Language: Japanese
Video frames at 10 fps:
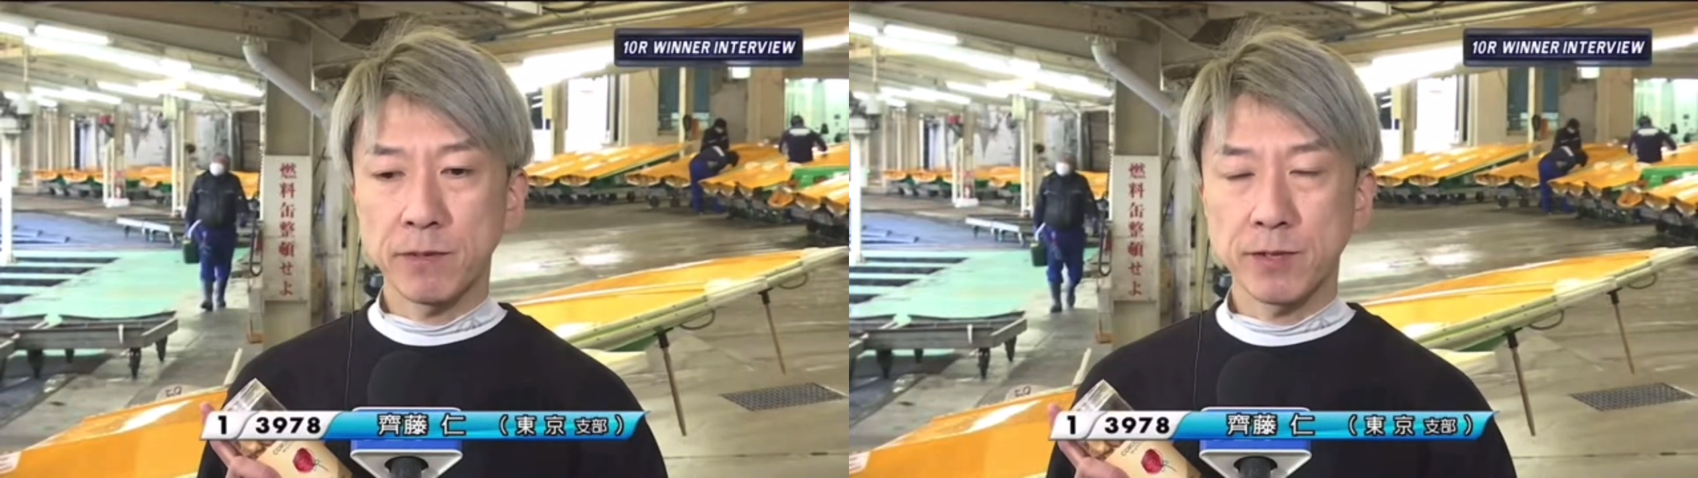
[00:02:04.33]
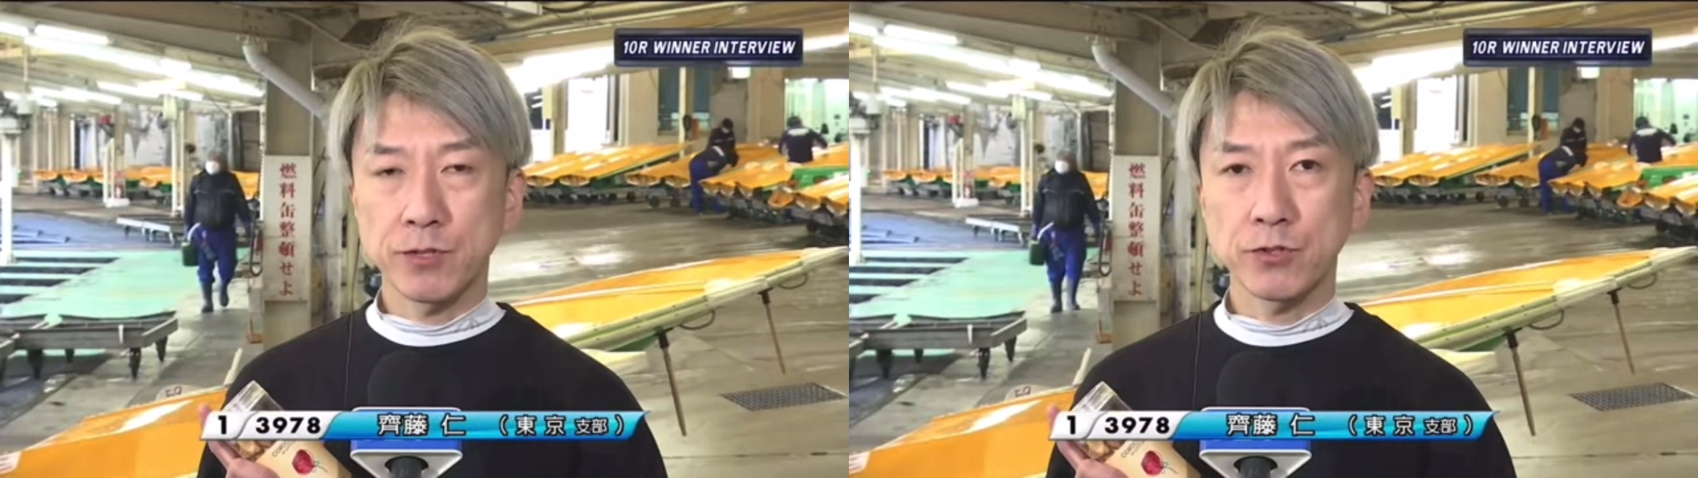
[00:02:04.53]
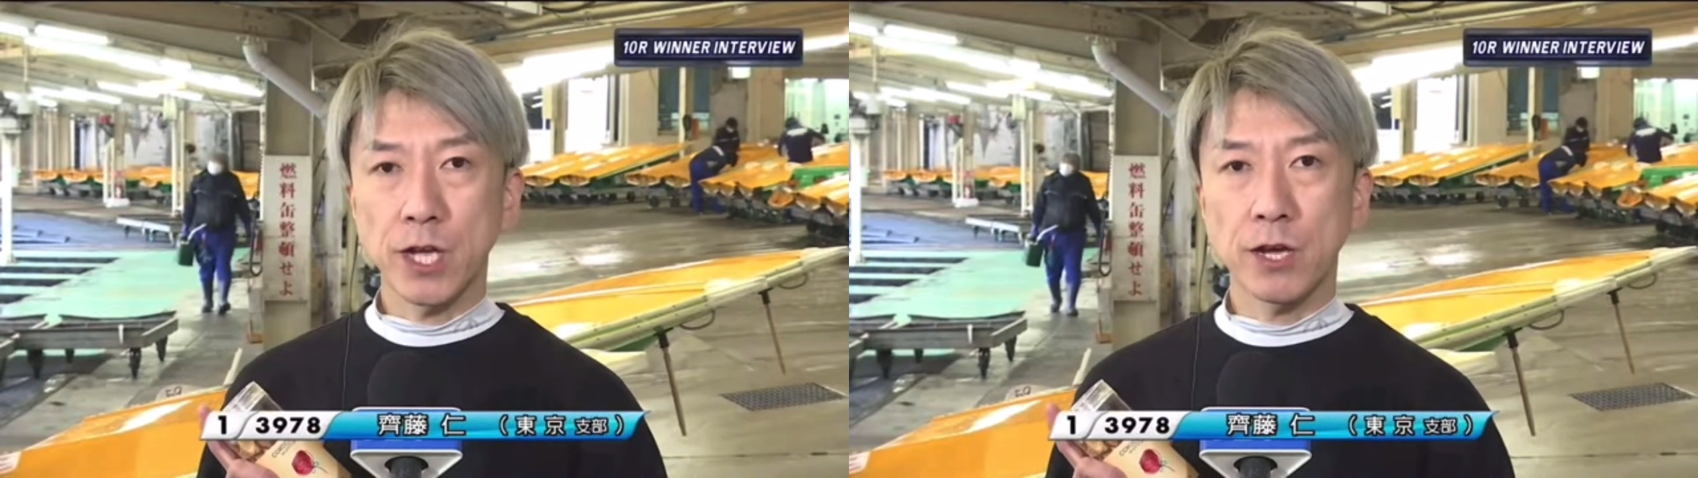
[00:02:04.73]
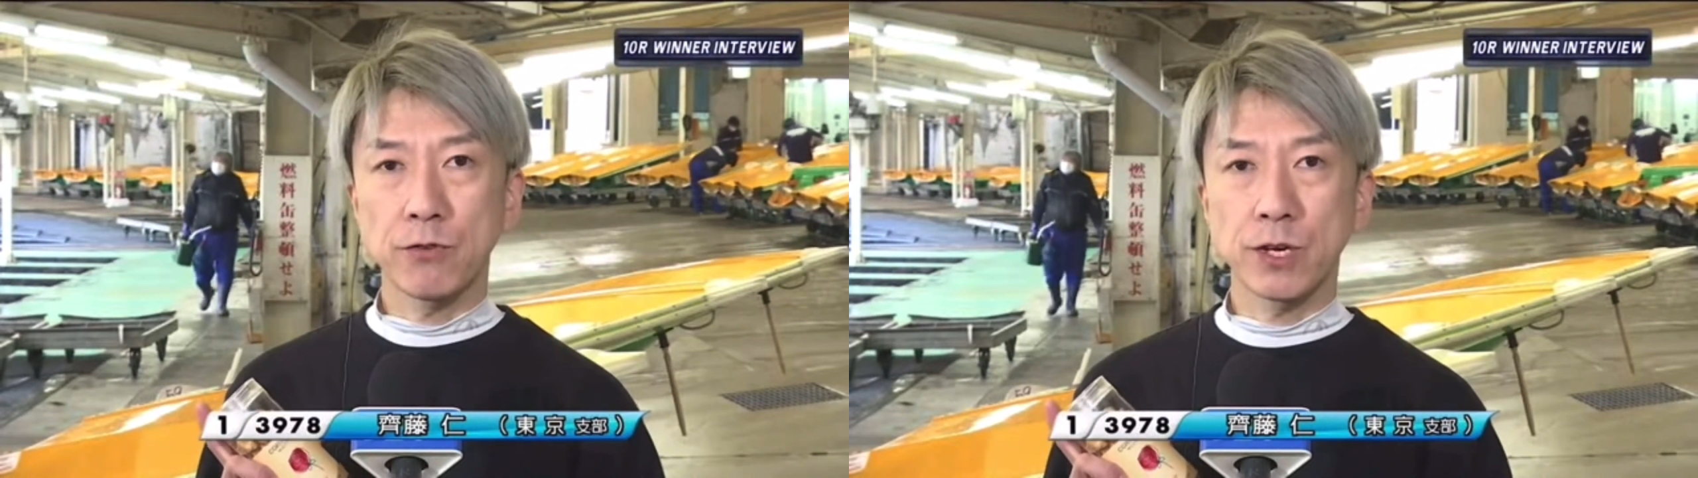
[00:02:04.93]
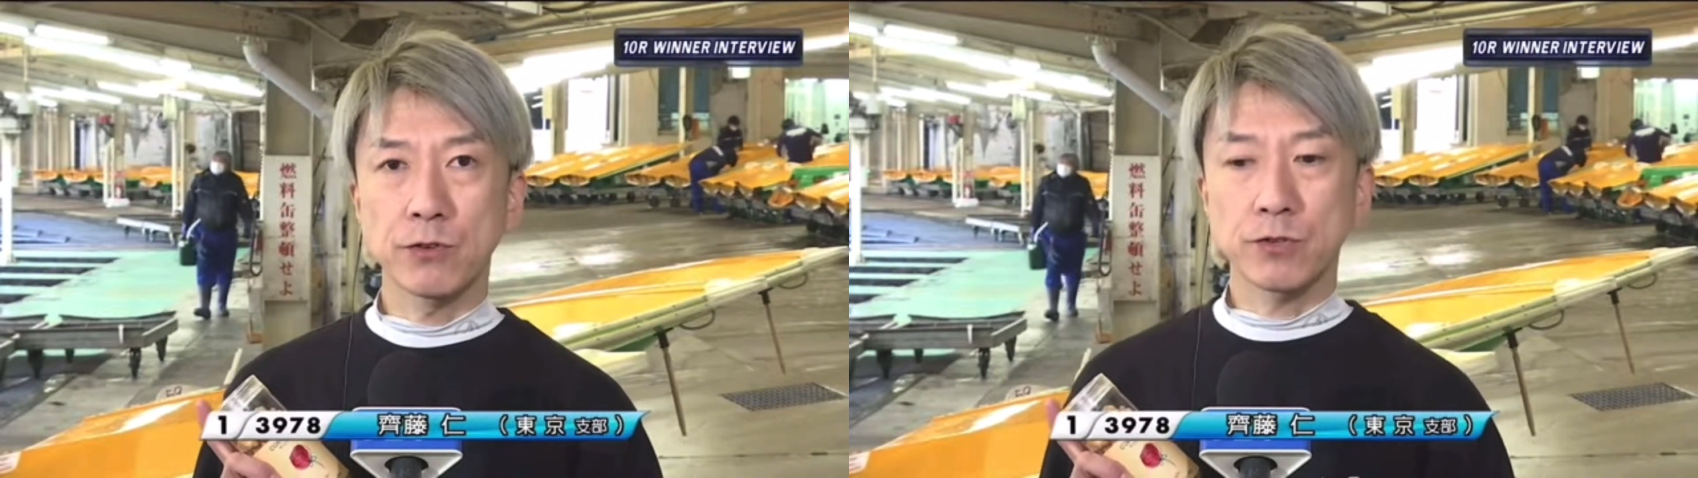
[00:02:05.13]
ますので応
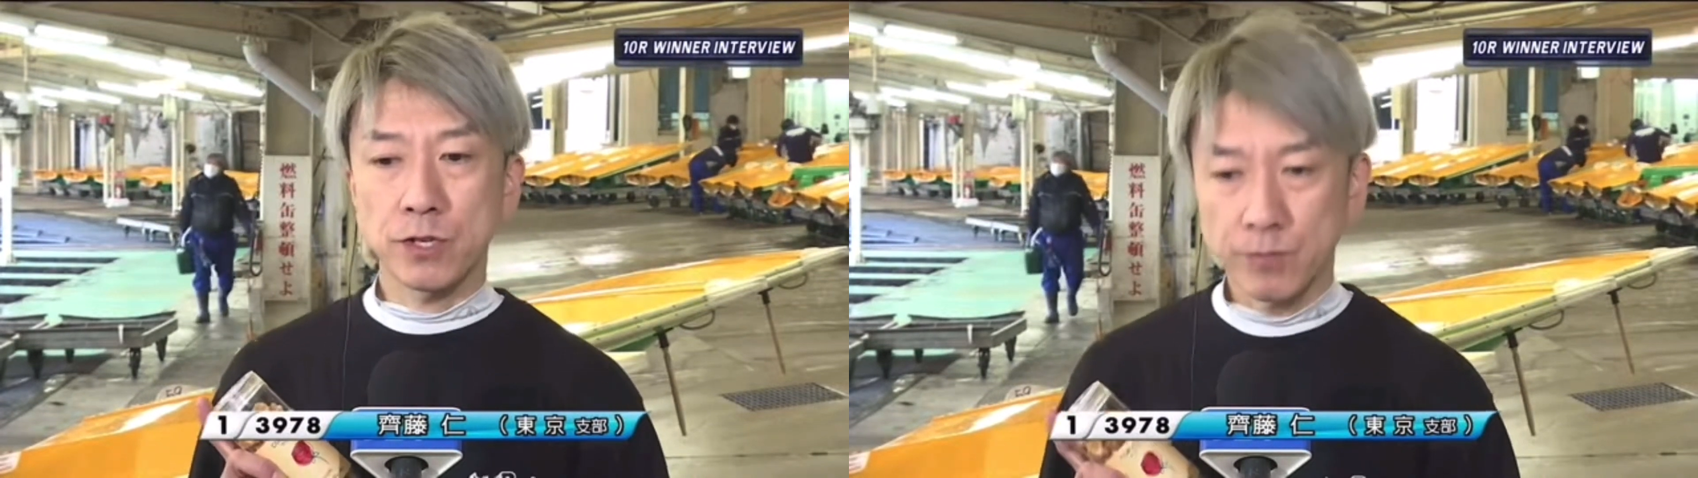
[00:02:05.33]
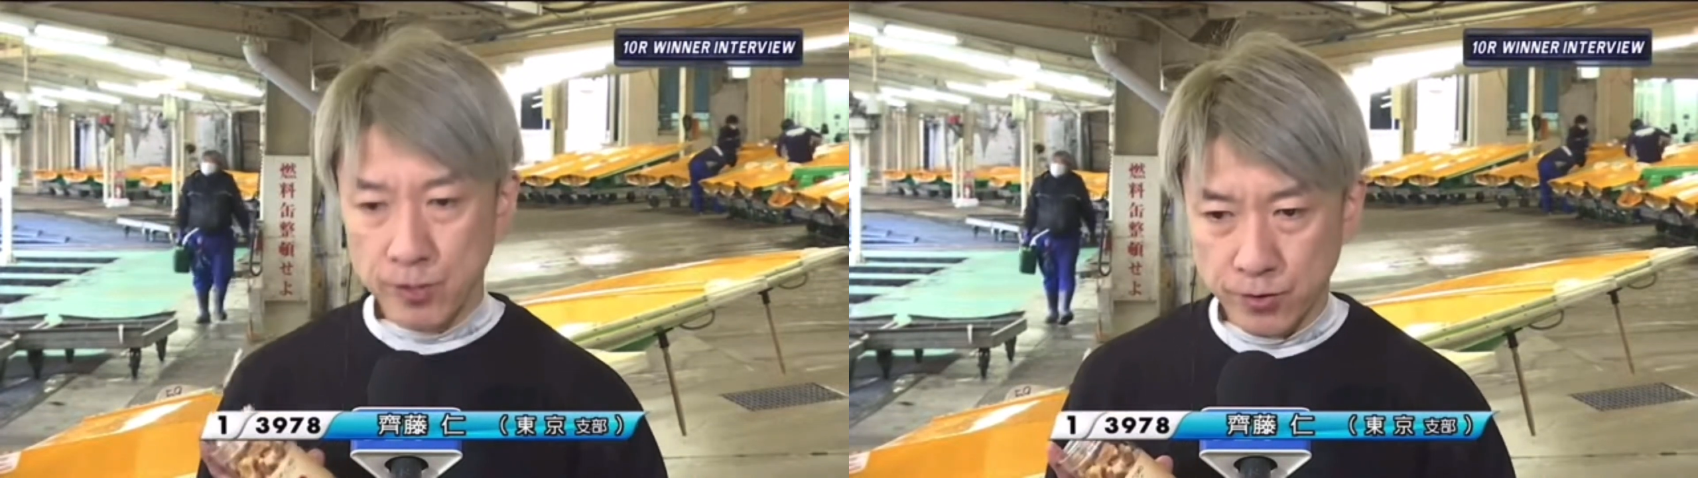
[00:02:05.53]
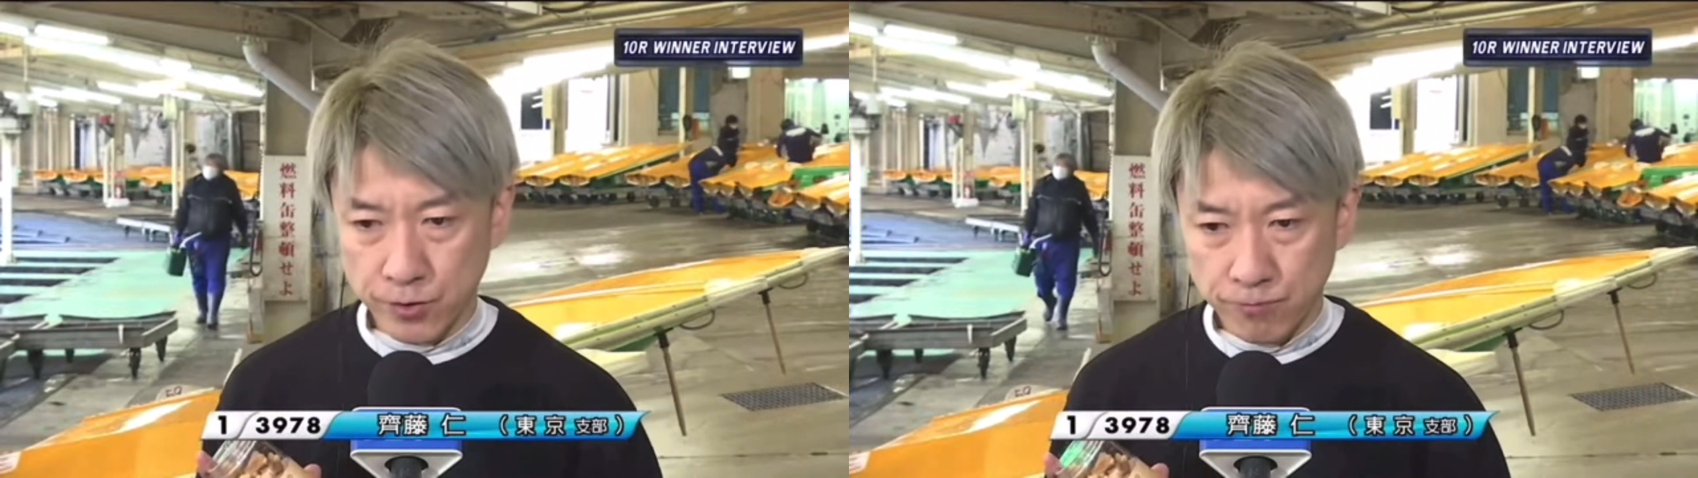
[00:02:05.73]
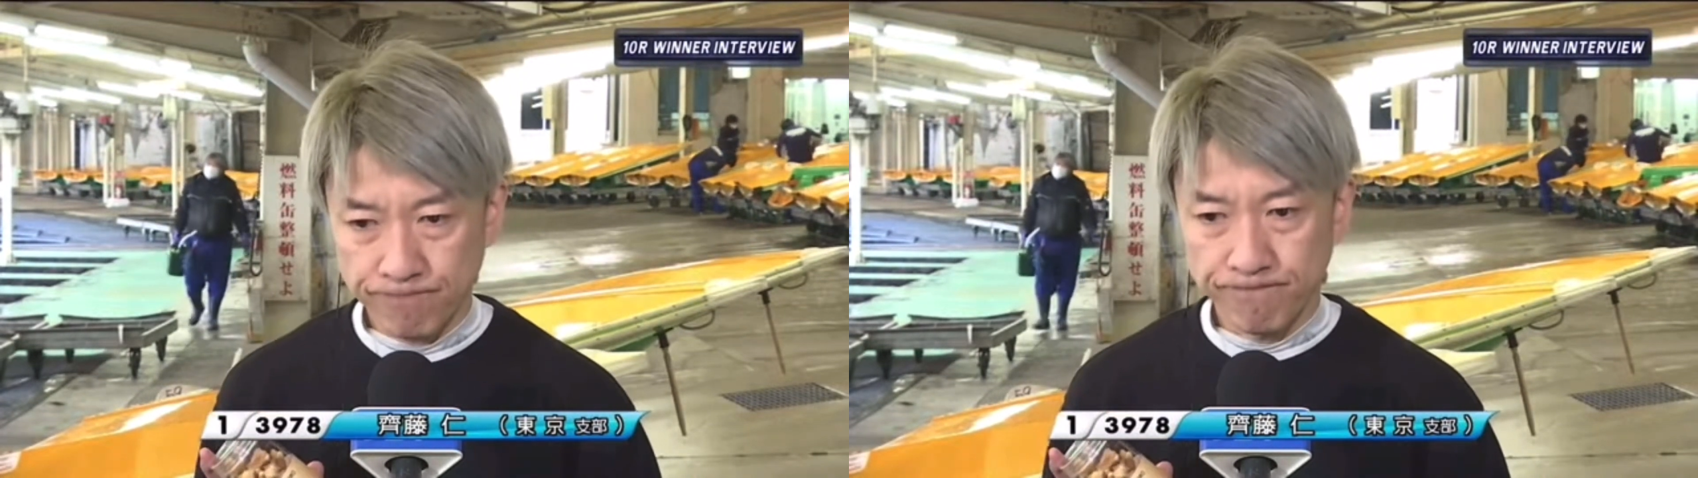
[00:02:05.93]
援よろしくお願いします